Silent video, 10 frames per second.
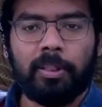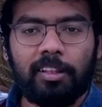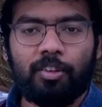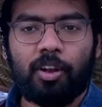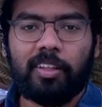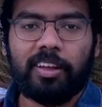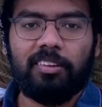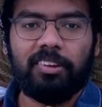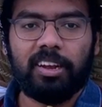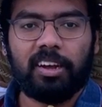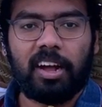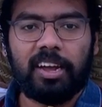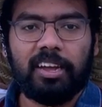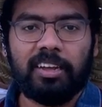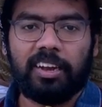பதில் சொல்லாத
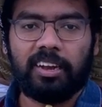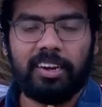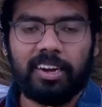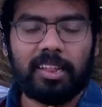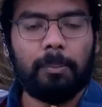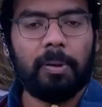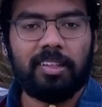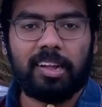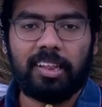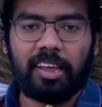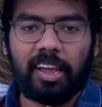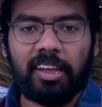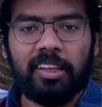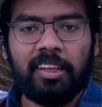கேள்விகளுக்காக என்னை தப்பாக எடுத்துக்காதீங்க